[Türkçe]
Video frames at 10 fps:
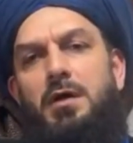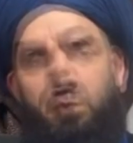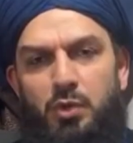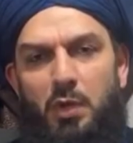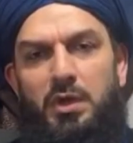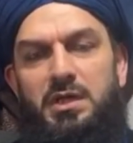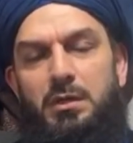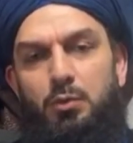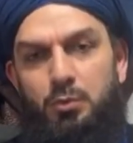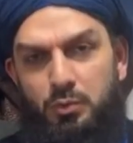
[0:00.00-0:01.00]
Mütevekkil
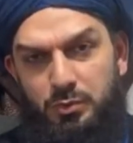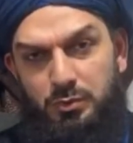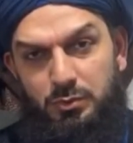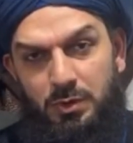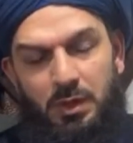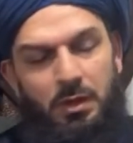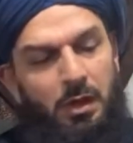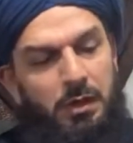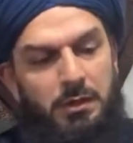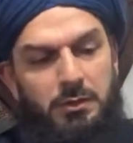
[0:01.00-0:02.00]
olunuz.
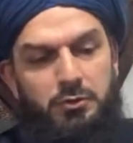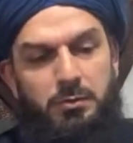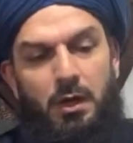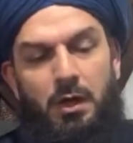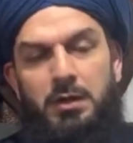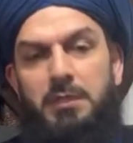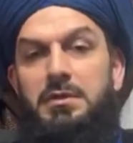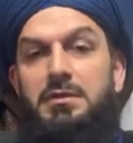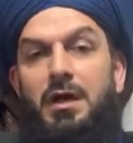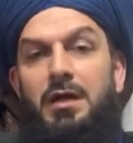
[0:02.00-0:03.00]
Allah Subhanahu
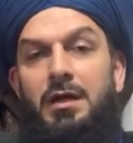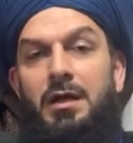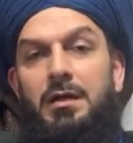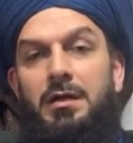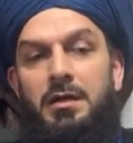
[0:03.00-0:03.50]
ve Teala